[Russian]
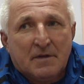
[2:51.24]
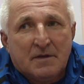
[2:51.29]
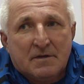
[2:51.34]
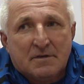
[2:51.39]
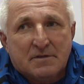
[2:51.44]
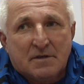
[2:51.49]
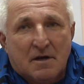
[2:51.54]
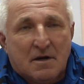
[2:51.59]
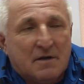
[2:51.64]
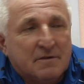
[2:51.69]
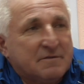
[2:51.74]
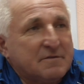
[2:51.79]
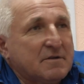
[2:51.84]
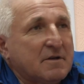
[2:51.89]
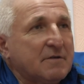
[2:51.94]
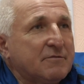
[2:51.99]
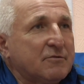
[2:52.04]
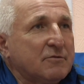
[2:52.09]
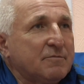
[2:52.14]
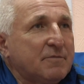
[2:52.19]

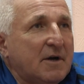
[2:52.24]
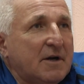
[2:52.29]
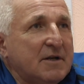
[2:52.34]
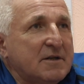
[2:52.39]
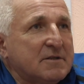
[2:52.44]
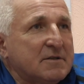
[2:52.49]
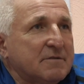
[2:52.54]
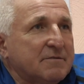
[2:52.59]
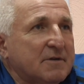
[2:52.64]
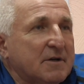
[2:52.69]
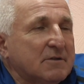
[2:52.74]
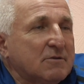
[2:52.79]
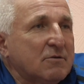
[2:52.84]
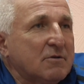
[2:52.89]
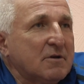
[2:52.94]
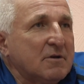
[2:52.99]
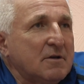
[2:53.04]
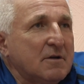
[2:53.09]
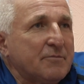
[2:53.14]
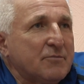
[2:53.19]
саратовских футболистов,
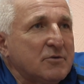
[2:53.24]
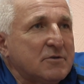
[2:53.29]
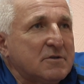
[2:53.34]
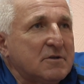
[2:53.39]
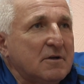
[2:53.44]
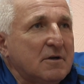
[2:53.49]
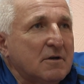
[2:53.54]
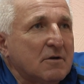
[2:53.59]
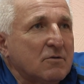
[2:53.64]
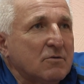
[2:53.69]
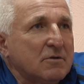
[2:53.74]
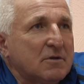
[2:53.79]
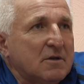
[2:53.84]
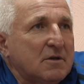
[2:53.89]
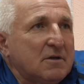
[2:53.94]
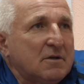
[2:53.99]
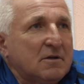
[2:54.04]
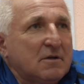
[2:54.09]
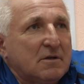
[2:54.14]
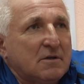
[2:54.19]
которые не опустили руки.
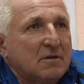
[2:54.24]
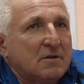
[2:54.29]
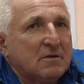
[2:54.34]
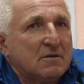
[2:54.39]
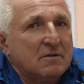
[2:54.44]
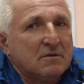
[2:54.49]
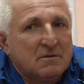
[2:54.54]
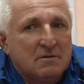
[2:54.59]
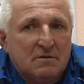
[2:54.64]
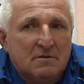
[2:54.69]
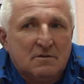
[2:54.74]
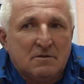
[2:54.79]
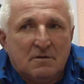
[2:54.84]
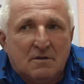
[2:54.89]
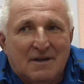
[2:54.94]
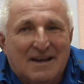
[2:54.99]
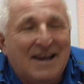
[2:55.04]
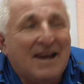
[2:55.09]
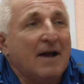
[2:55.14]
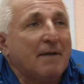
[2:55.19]
И э,
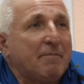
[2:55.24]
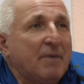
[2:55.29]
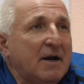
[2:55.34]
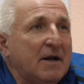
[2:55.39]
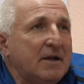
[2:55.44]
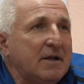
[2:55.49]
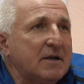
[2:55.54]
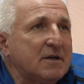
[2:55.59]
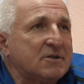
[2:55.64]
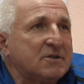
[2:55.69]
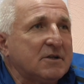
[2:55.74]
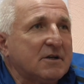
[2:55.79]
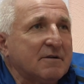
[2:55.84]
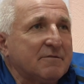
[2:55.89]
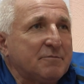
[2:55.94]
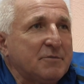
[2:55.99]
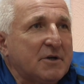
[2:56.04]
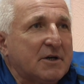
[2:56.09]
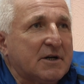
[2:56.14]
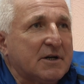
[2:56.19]
для
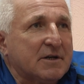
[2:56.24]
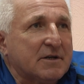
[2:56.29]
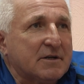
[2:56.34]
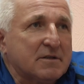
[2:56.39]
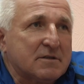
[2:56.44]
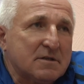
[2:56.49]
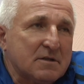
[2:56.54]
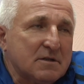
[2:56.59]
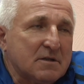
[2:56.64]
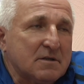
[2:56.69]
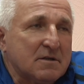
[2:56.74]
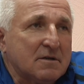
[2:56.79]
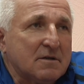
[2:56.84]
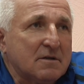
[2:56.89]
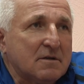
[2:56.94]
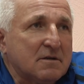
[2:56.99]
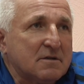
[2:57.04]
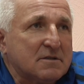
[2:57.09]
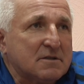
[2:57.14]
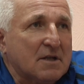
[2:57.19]
болельщиков, мне кажется,
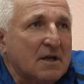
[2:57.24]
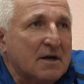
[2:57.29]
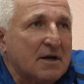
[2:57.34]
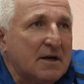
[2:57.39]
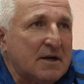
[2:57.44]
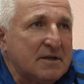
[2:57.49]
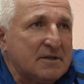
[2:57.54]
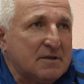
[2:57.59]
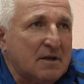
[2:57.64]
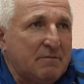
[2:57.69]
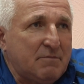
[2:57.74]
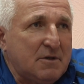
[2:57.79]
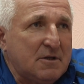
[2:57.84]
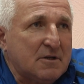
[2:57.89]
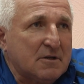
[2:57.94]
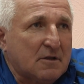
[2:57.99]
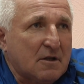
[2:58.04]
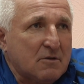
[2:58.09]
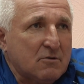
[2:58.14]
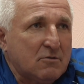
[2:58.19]
э, старались
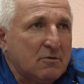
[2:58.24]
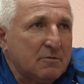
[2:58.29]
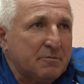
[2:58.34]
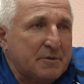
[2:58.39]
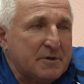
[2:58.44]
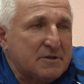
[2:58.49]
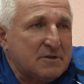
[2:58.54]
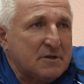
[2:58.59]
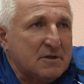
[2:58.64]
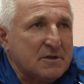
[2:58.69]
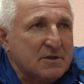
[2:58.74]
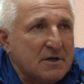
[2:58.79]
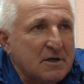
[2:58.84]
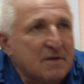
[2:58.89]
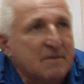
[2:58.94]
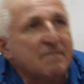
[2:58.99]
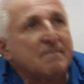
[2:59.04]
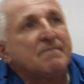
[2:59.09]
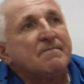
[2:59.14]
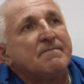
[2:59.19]
забить этот гол престижа.
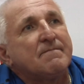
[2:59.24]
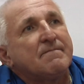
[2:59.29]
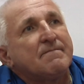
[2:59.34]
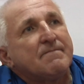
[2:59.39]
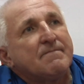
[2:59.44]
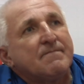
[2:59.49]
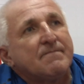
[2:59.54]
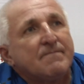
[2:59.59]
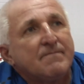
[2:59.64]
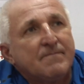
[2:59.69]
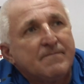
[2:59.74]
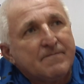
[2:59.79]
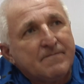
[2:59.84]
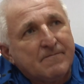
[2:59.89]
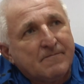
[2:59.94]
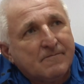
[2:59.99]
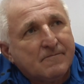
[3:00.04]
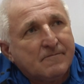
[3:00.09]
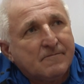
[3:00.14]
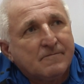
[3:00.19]

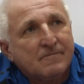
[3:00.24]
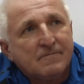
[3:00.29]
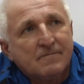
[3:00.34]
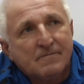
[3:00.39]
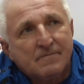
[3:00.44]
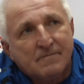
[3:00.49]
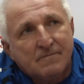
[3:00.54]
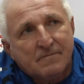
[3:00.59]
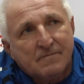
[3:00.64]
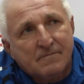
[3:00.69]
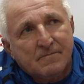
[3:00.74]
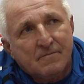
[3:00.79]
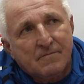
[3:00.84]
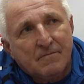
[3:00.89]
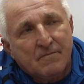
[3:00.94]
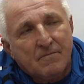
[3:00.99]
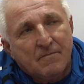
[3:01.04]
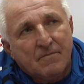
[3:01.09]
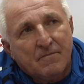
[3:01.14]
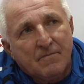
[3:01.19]
Александр Павлович, ну еще один
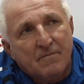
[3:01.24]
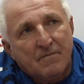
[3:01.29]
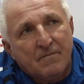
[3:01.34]
вопрос.